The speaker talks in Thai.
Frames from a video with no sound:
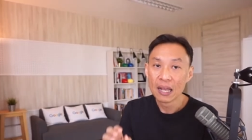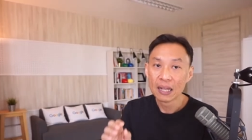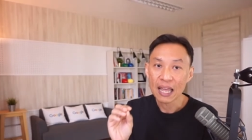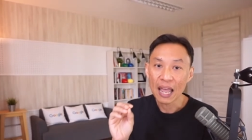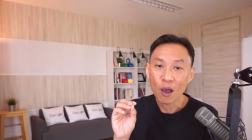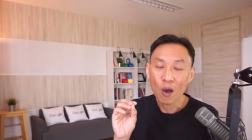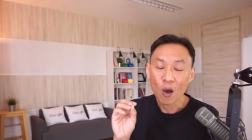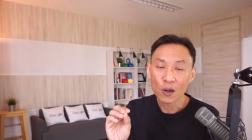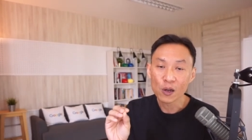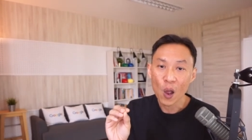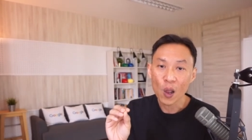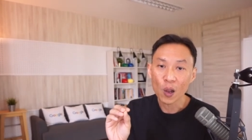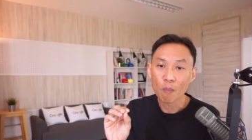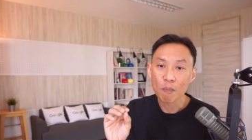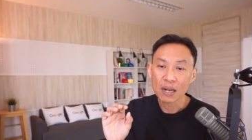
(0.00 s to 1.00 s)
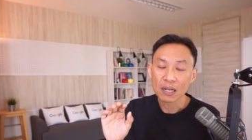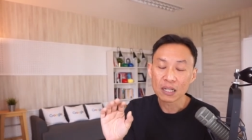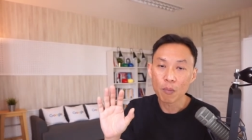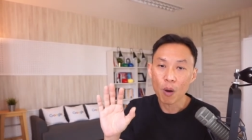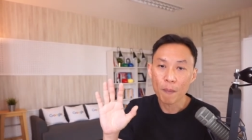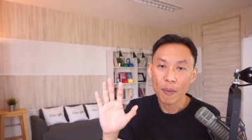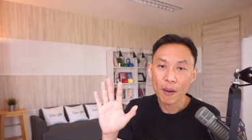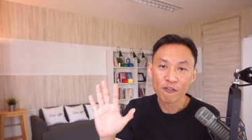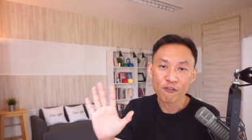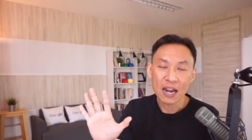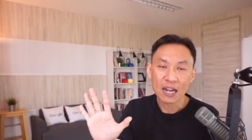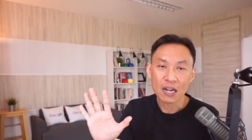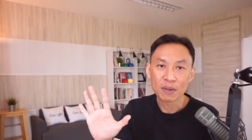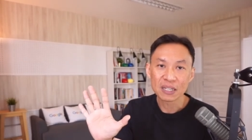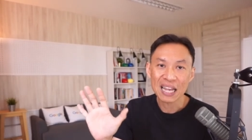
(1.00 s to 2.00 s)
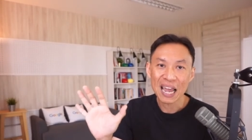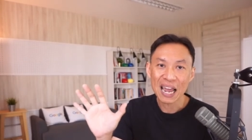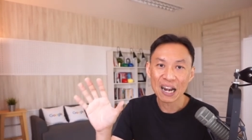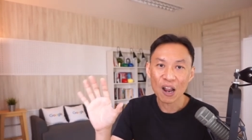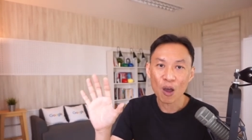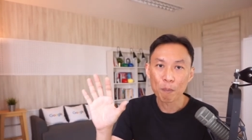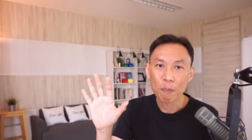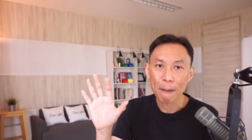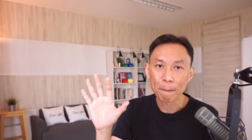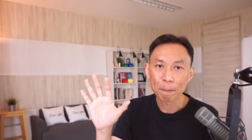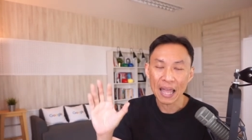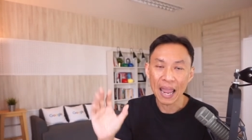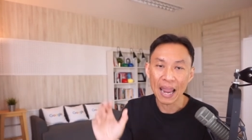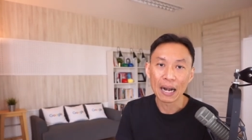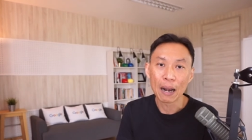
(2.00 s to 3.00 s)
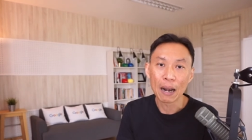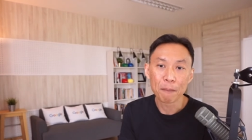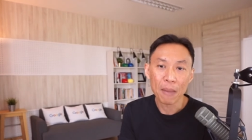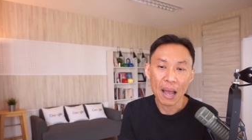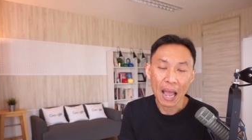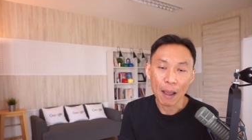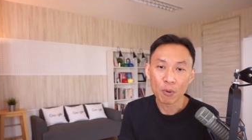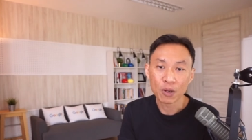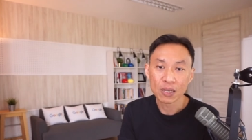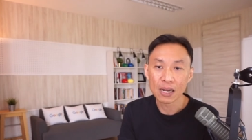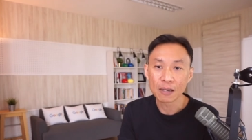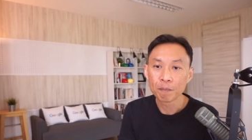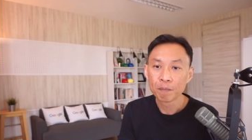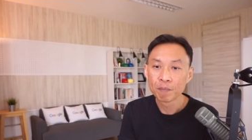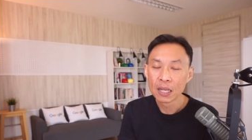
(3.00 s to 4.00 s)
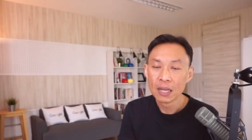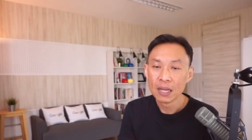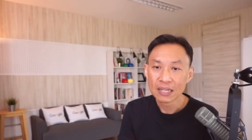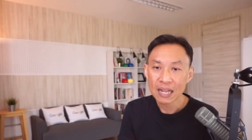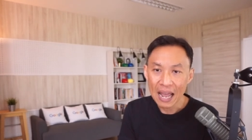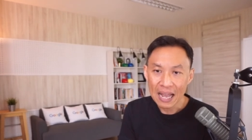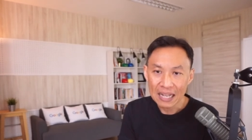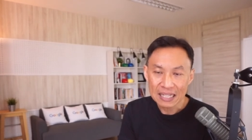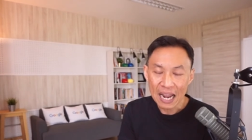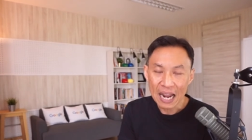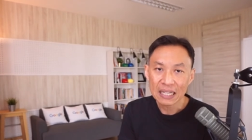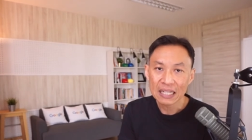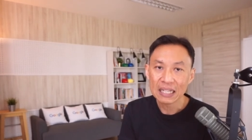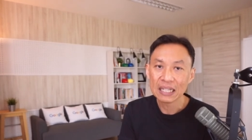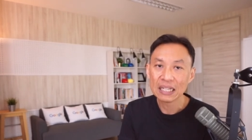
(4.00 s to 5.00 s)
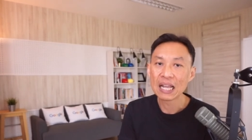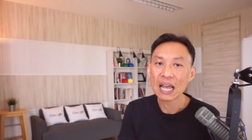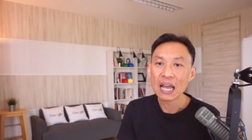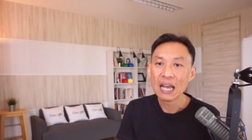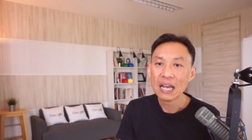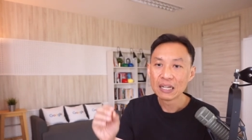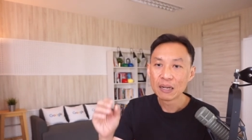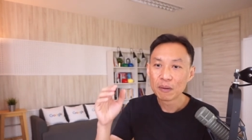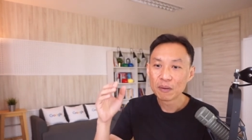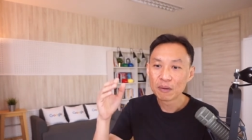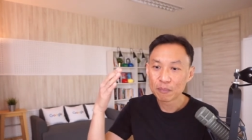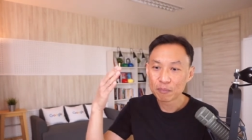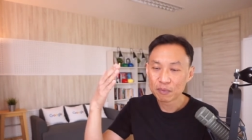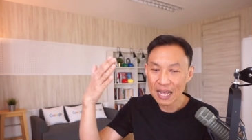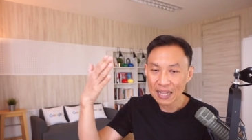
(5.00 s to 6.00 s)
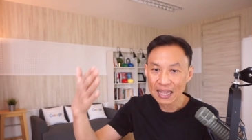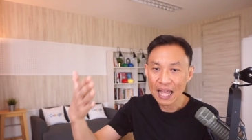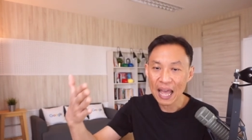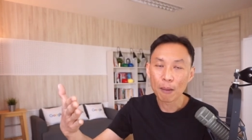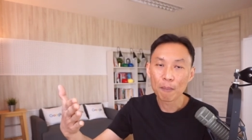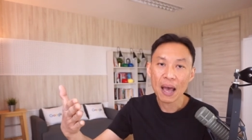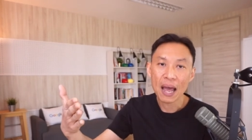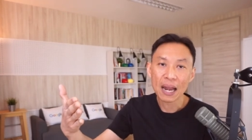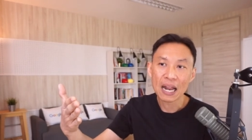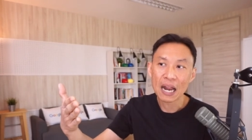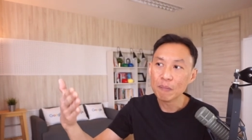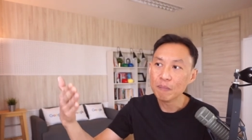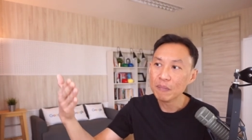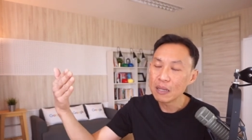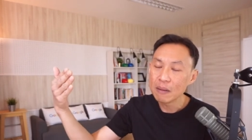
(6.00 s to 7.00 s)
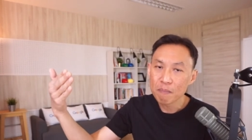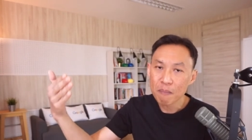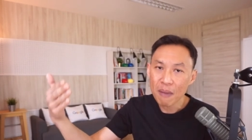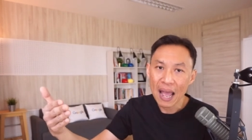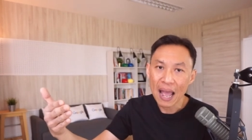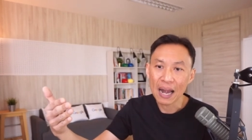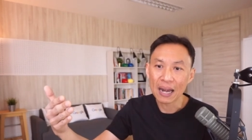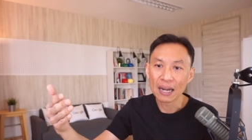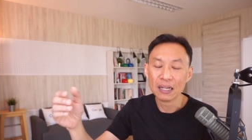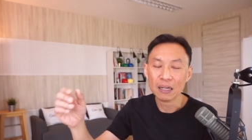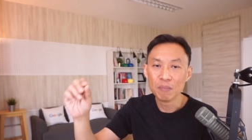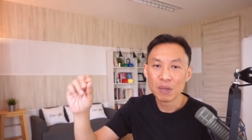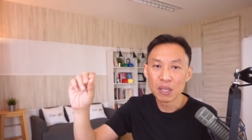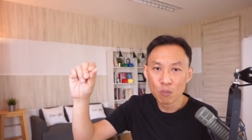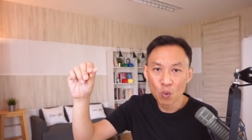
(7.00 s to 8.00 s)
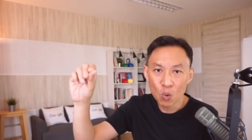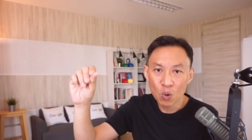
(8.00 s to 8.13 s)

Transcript: แต่ข้อด้อยของมันคือพอเป็นไฟธรรมชาติเราปรับแต่งลำบากเพราะฉะนั้นถ้าจะให้ดีเนี่ยหน้าต่างบานนั้นมีม่านหรือมีมู